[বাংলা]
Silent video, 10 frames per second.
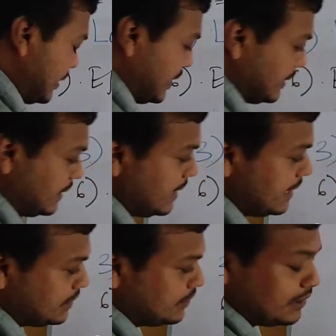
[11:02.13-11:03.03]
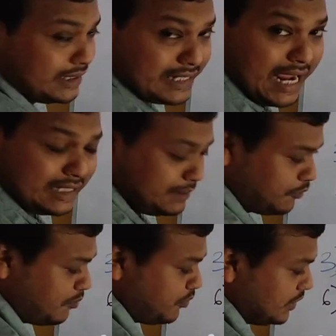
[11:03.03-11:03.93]
করে থাকে তাহলে এর সঙ্গে যে অ্যাক্টিভ
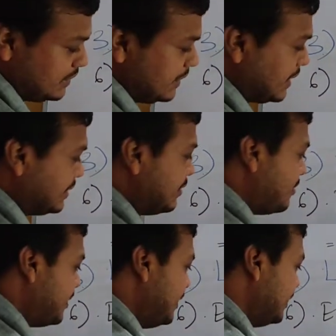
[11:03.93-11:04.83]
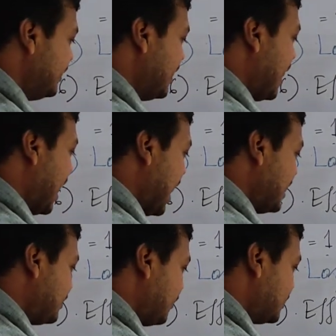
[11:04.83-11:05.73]
কম্পোনেন্ট সেটা কি হবে
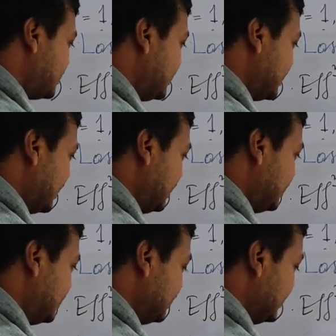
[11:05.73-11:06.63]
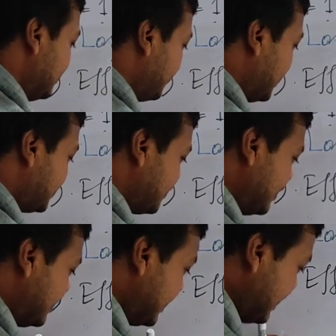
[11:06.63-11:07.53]
আই কস থিটা এবং এর
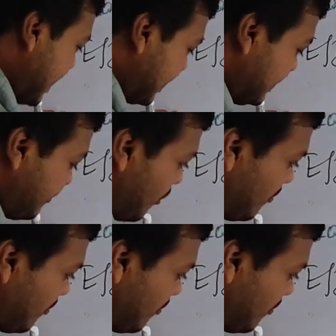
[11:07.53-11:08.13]
সঙ্গে যে রিয়াক্টিভ